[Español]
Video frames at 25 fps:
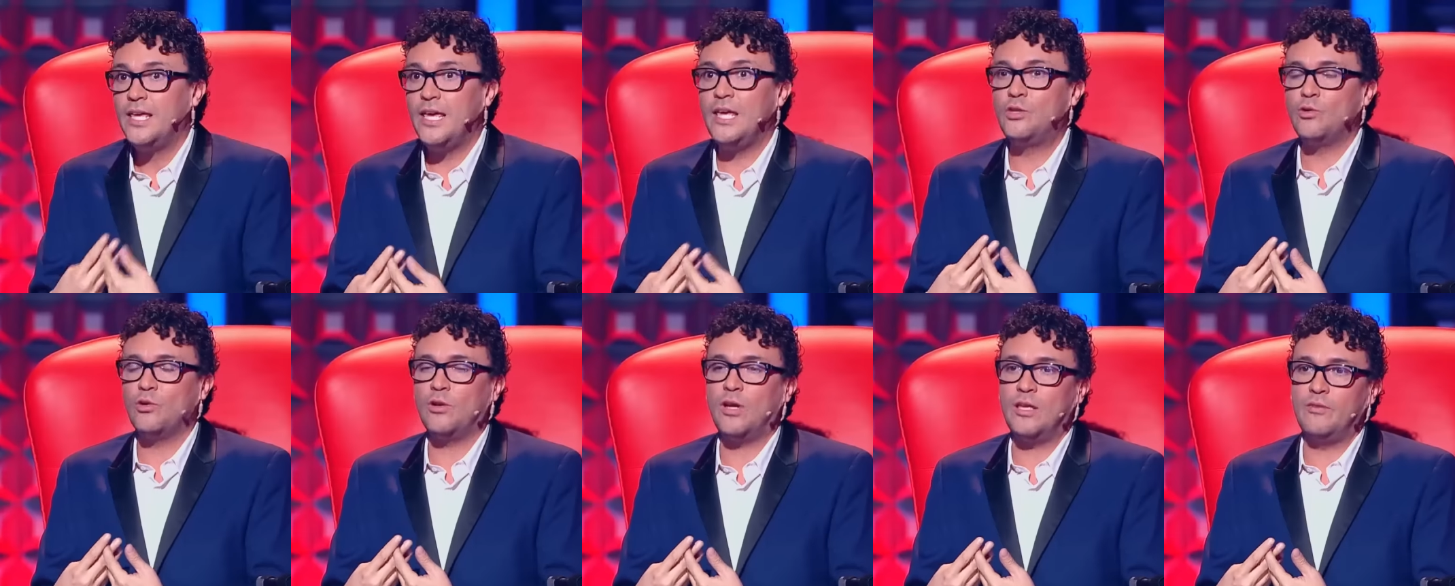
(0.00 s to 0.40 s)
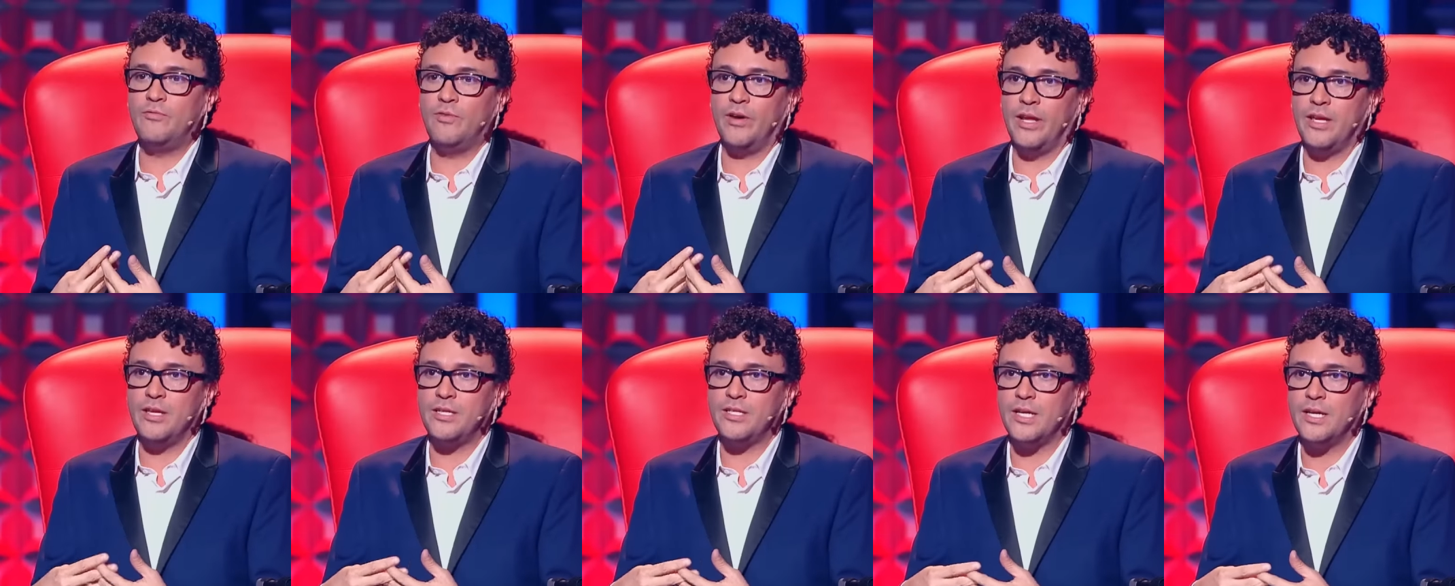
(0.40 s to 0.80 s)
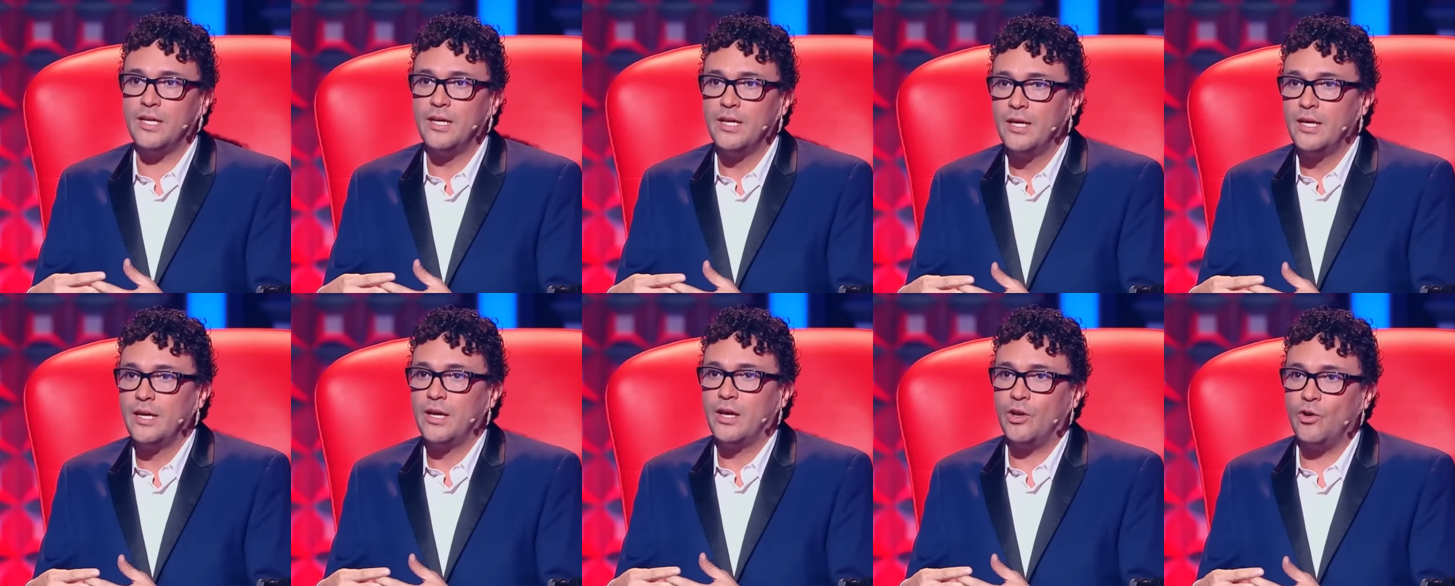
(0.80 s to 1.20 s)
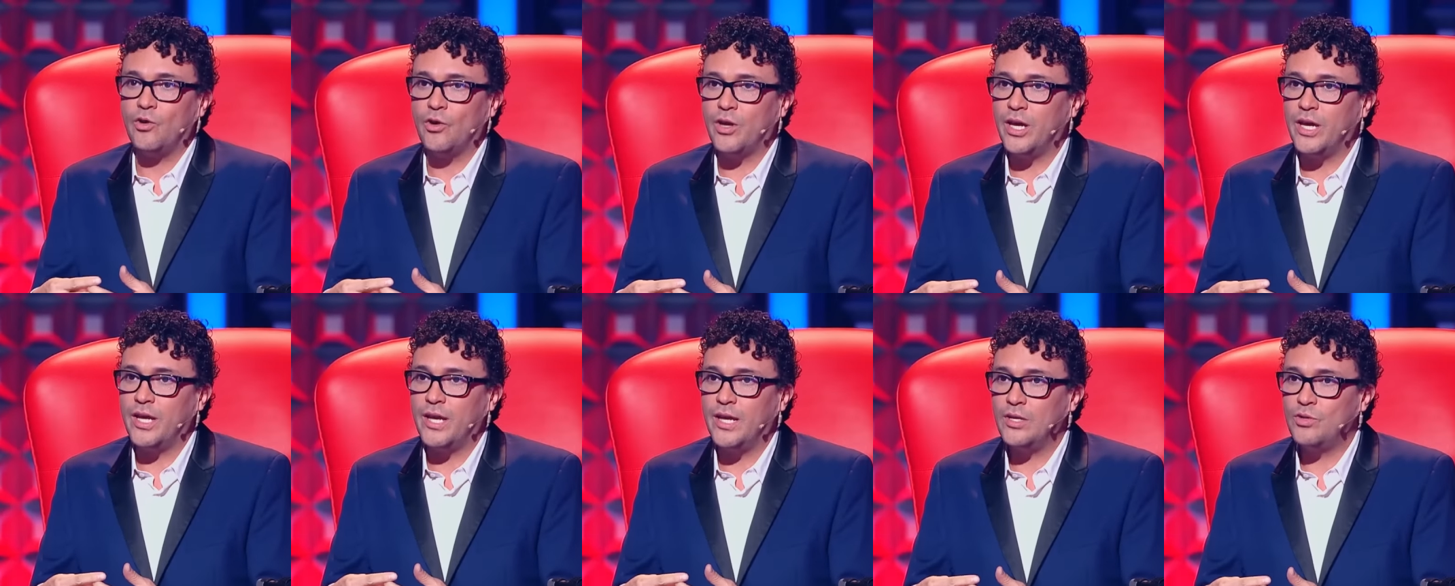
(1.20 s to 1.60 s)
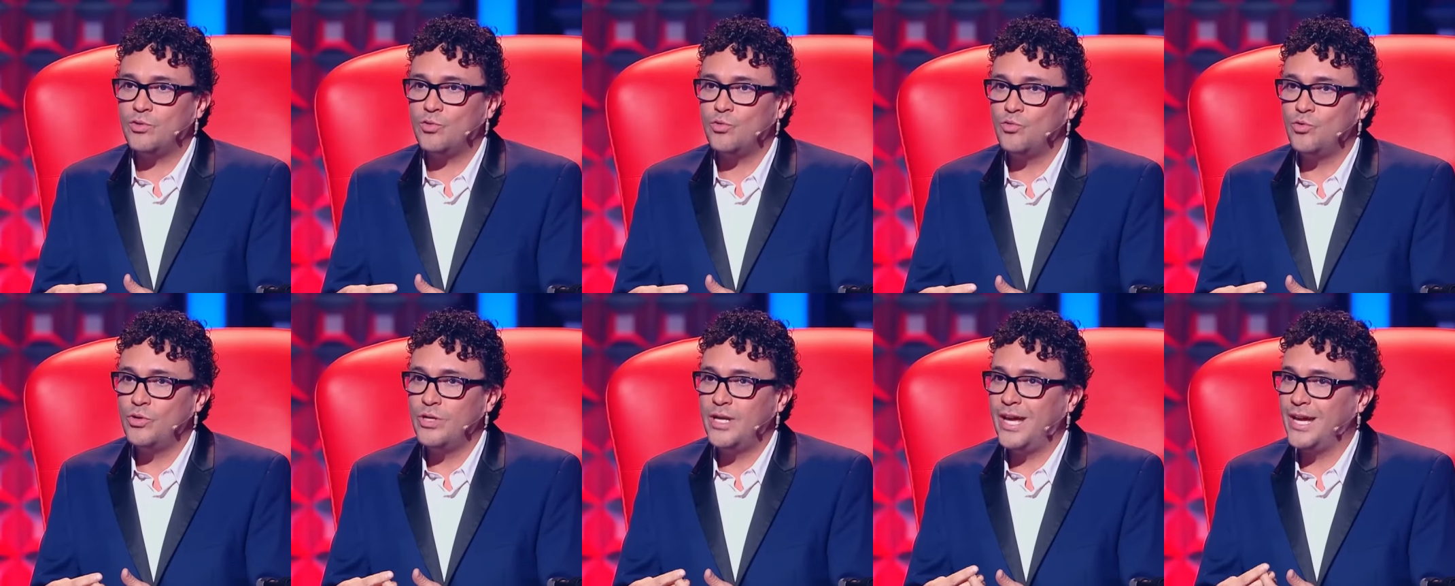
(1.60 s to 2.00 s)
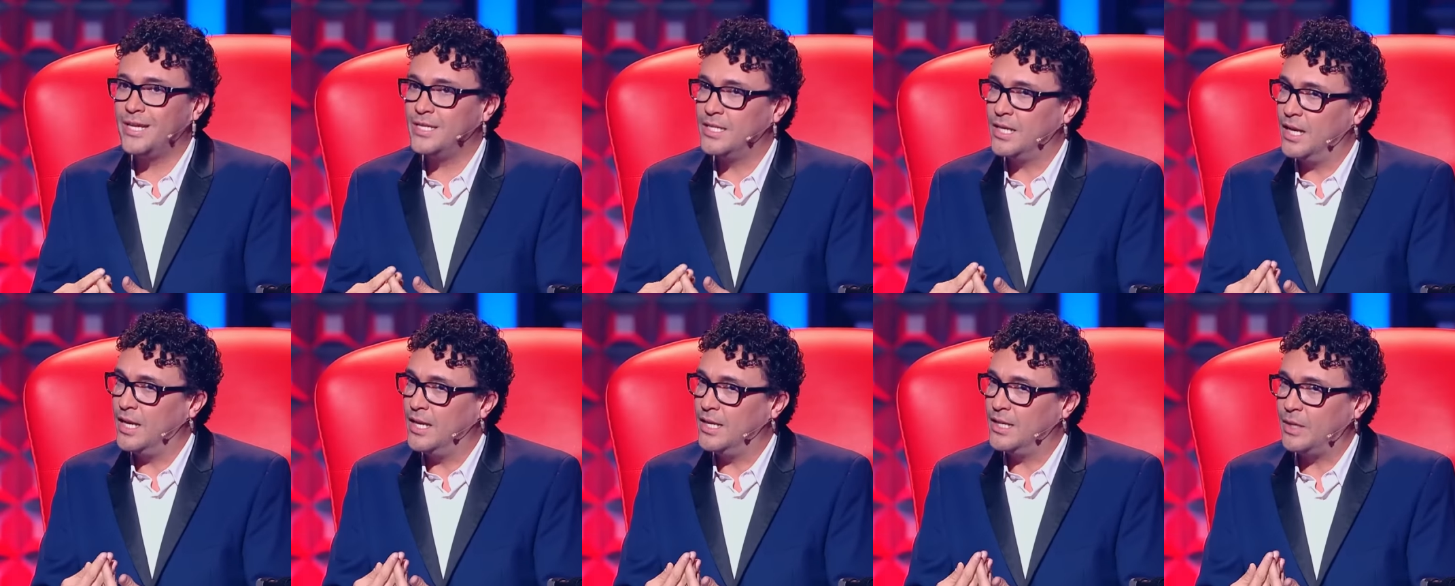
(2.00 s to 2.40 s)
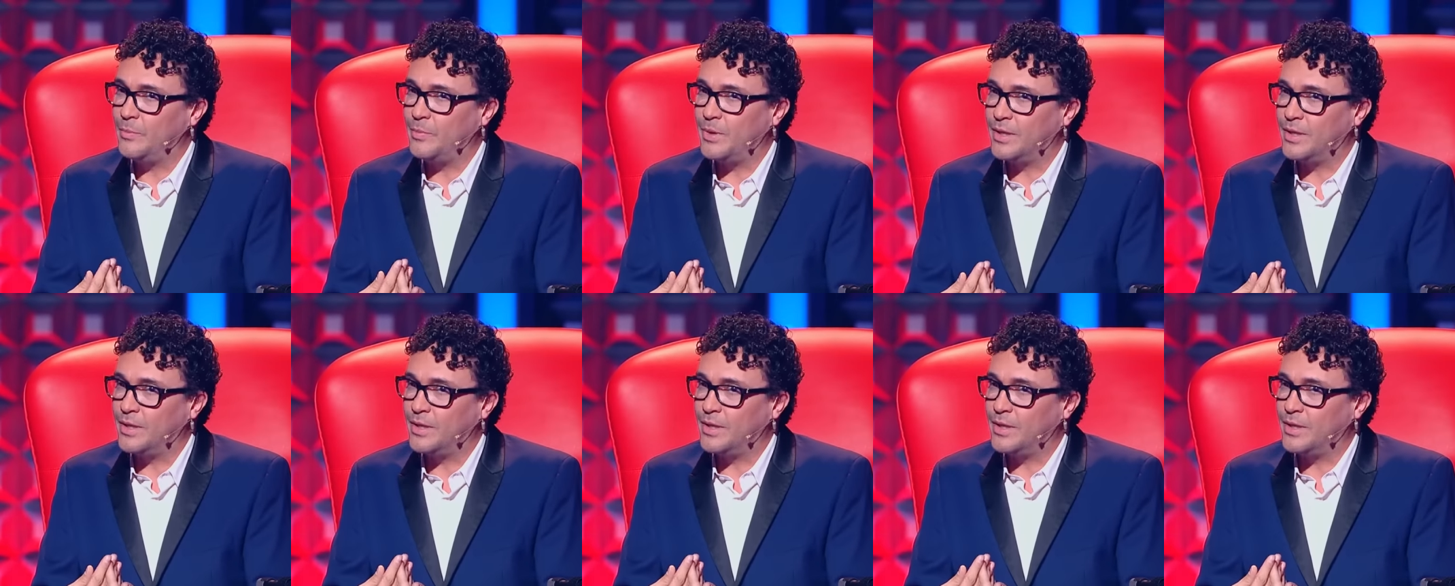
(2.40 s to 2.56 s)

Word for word: hizo la diferencia. Creo que eres un excelente